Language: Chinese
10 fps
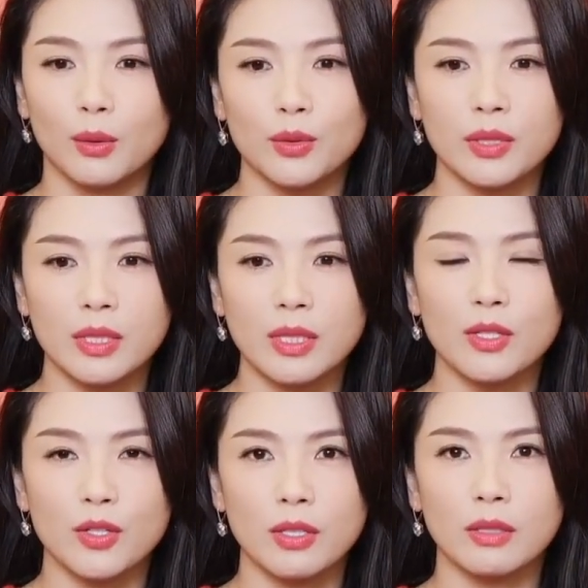我觉得这
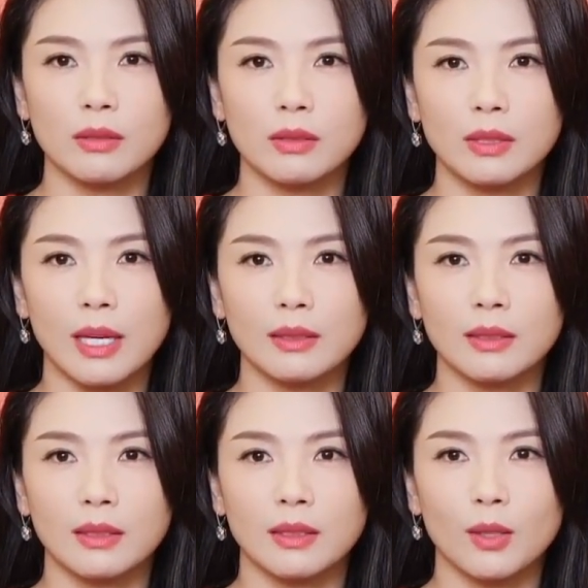也是当
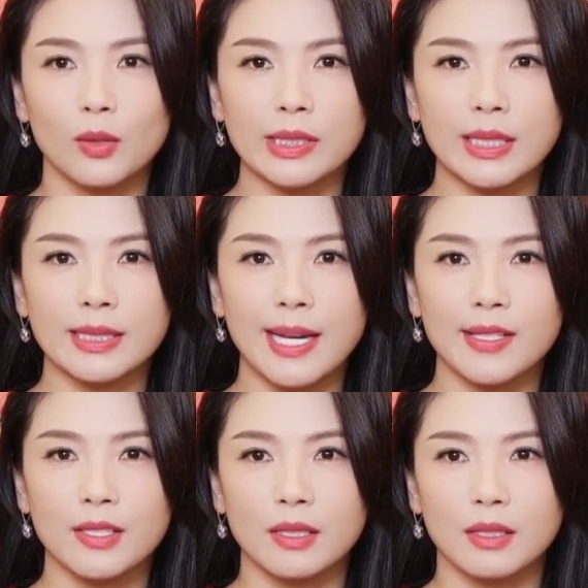你和偶像在
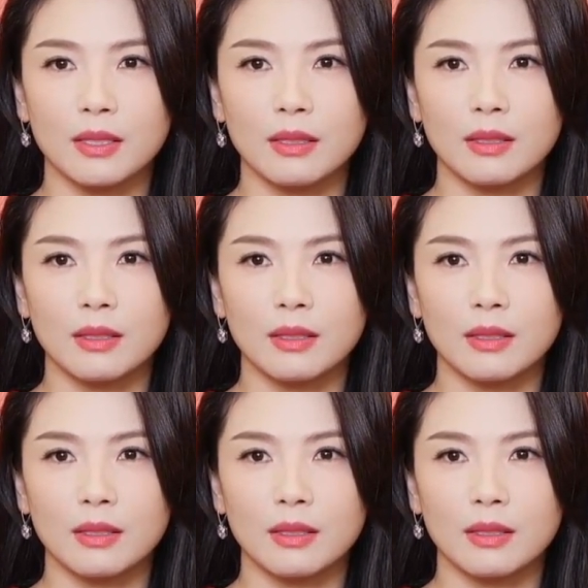一起